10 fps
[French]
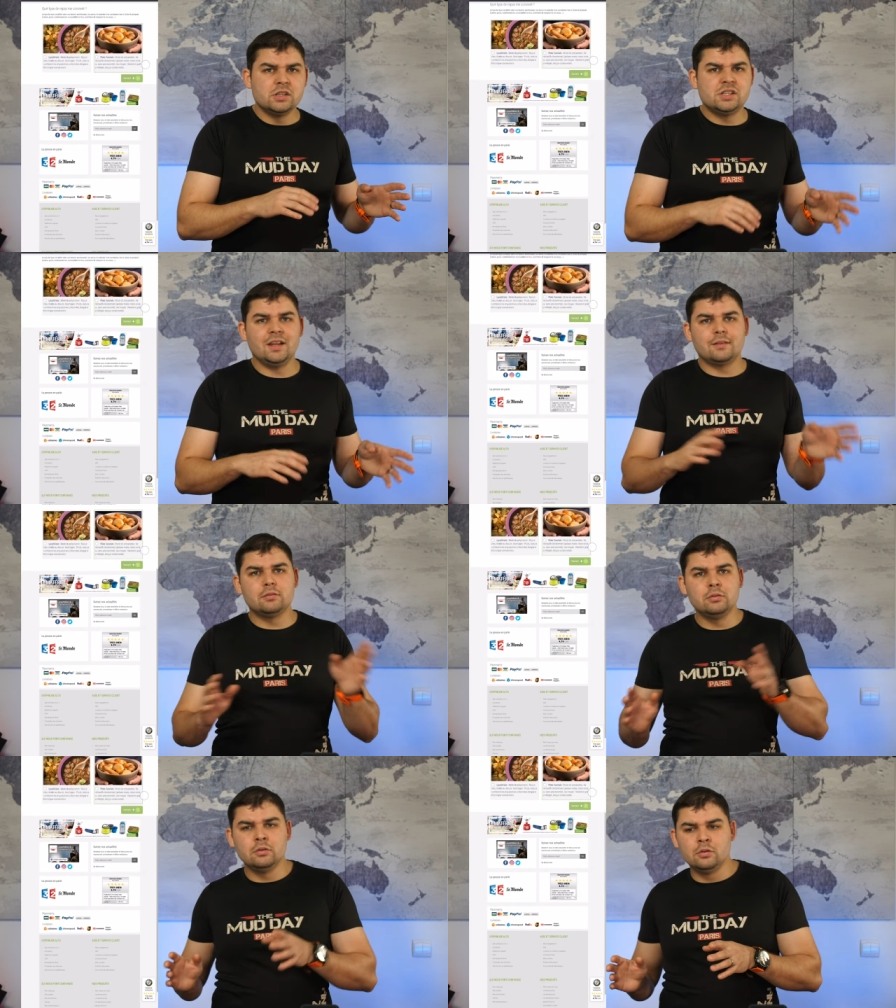je l'ai
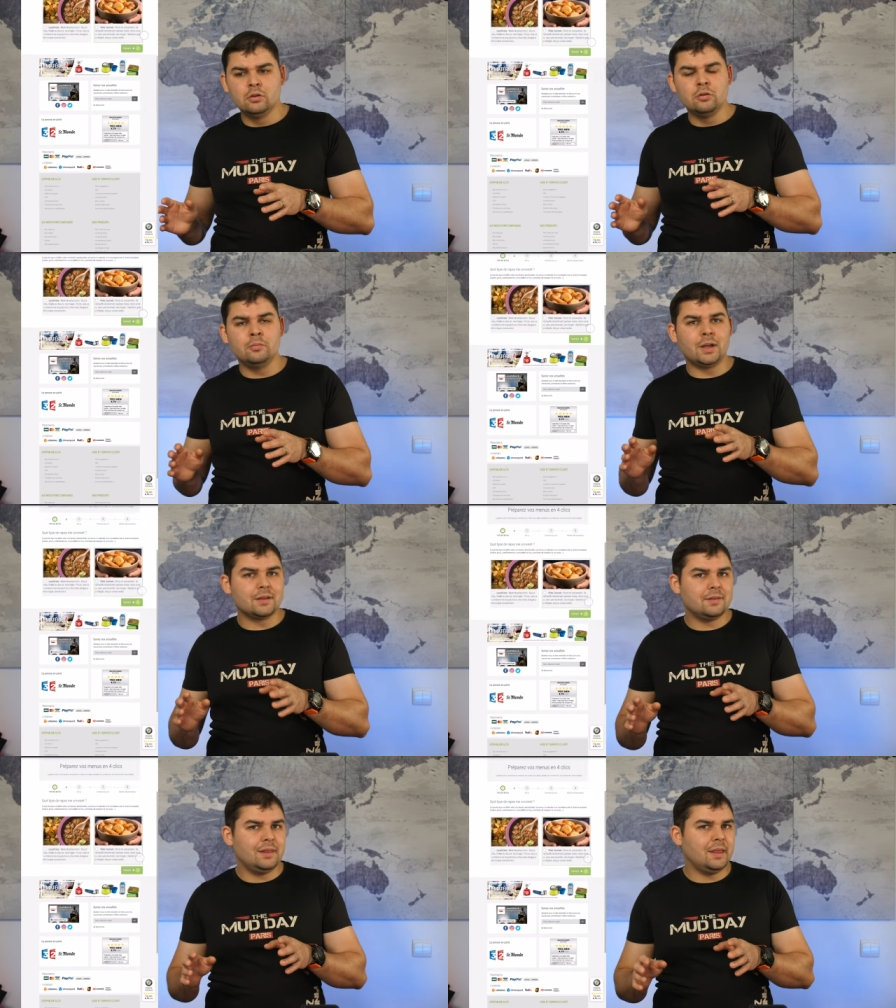reçu le
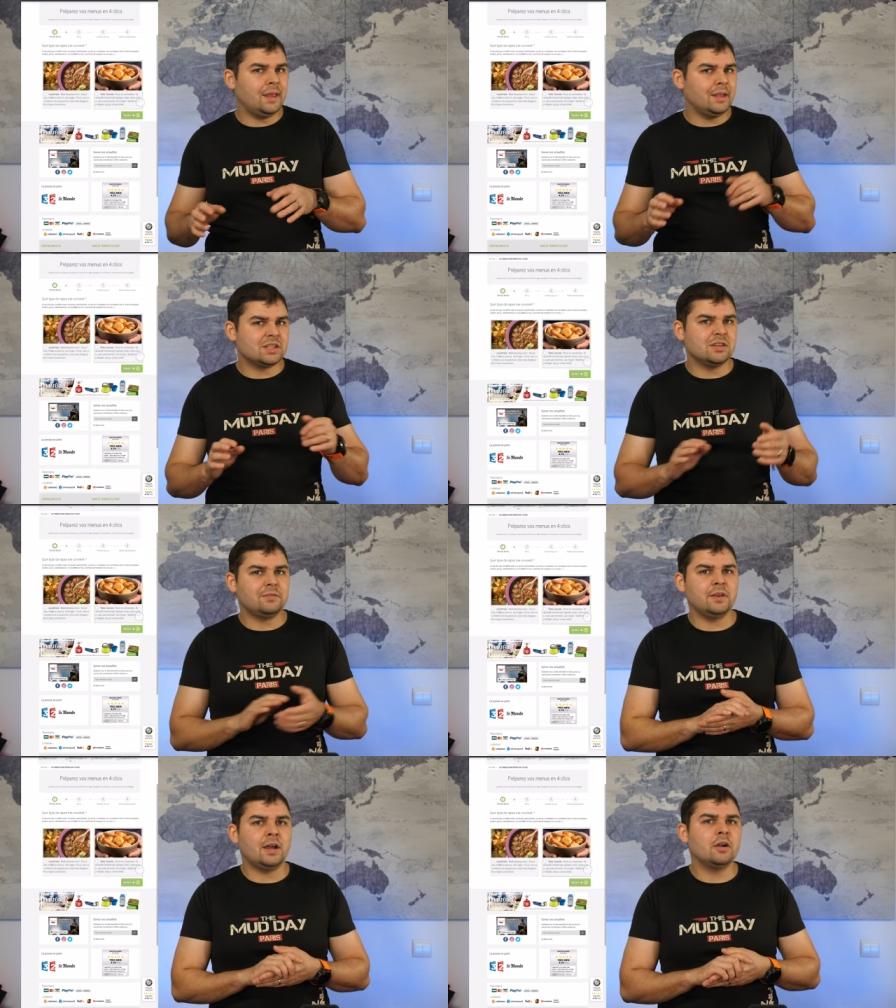mardi et j'ai
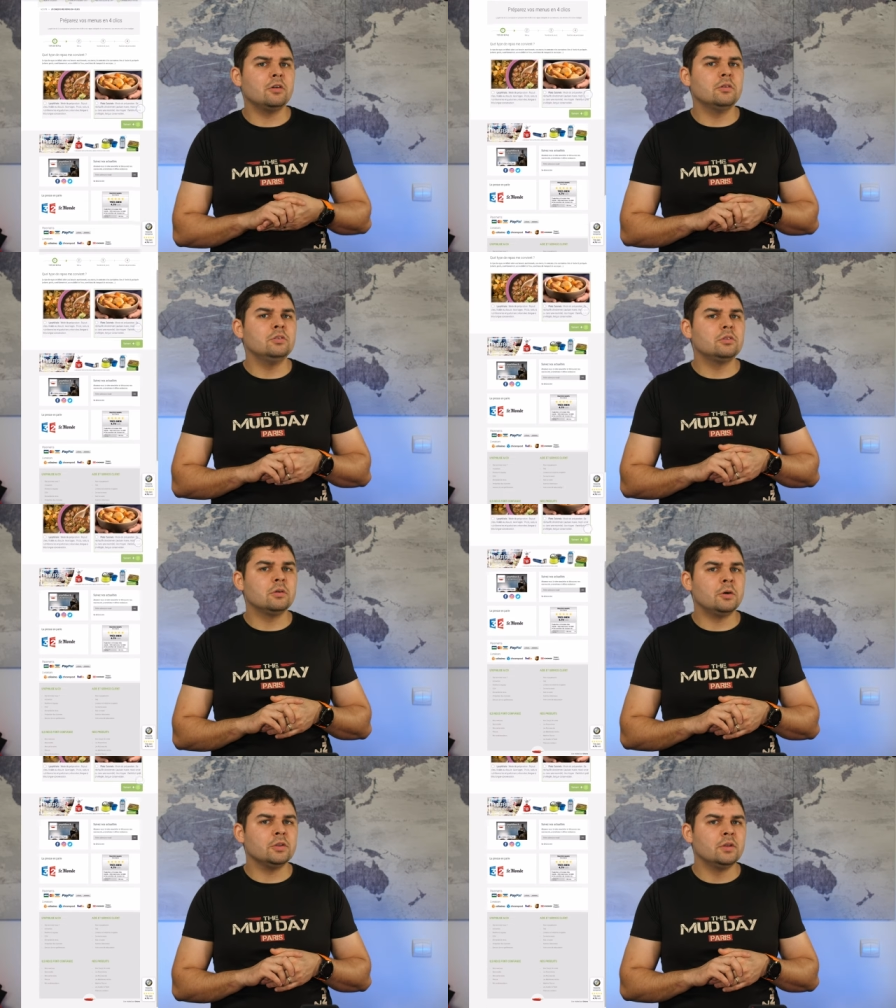fait un une
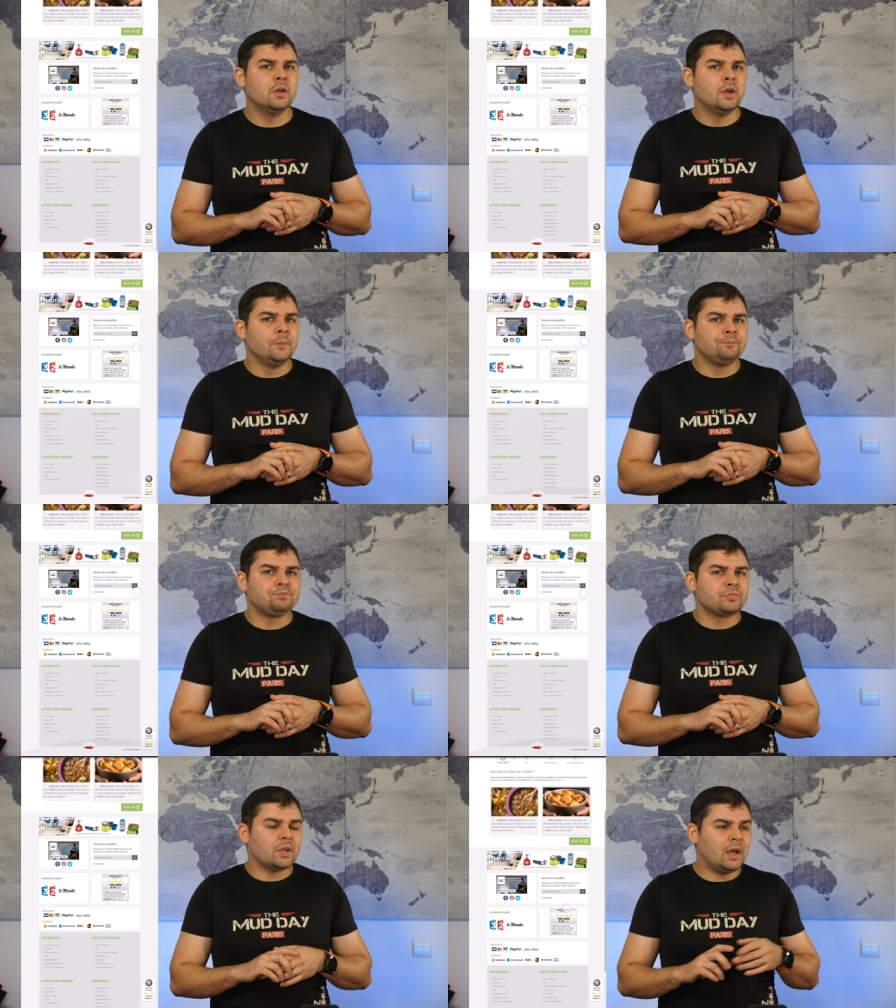commande
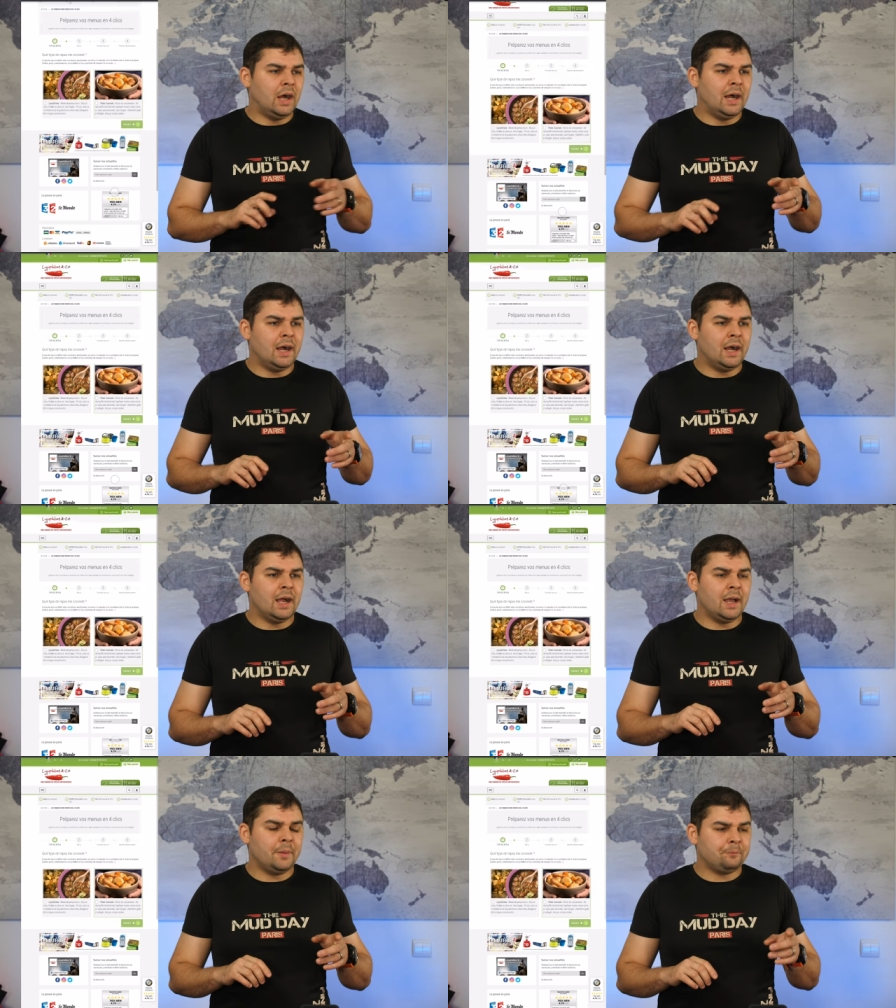
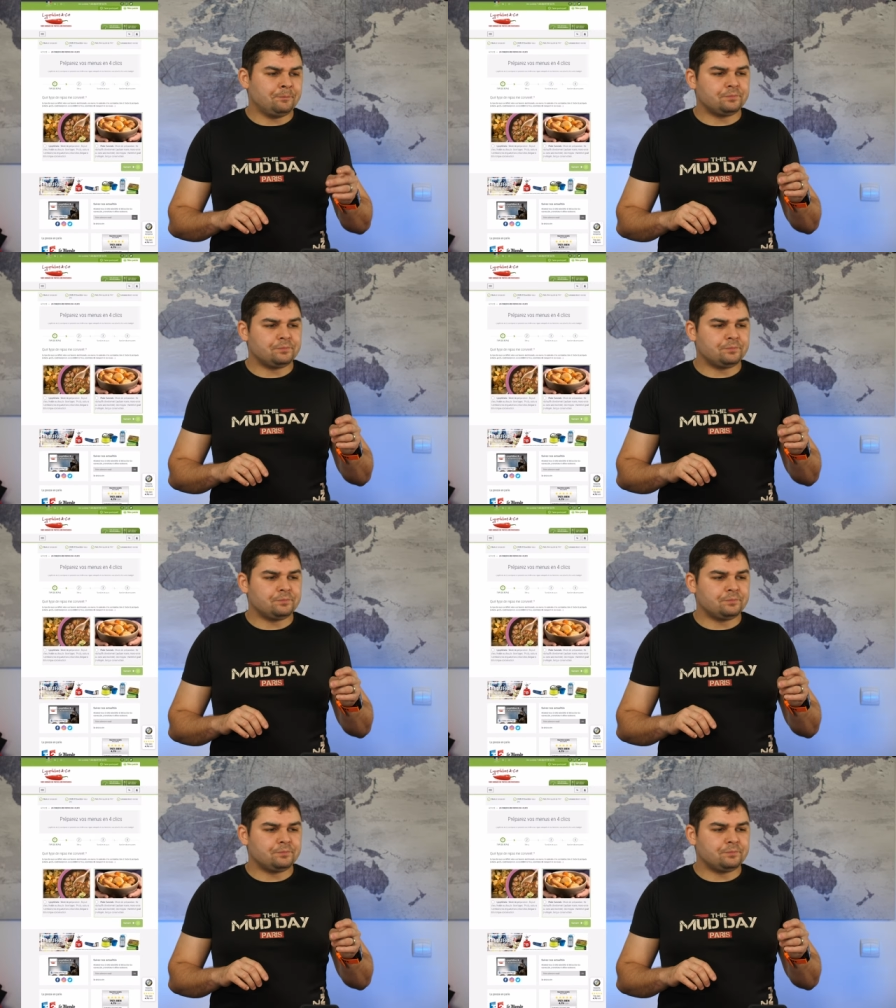un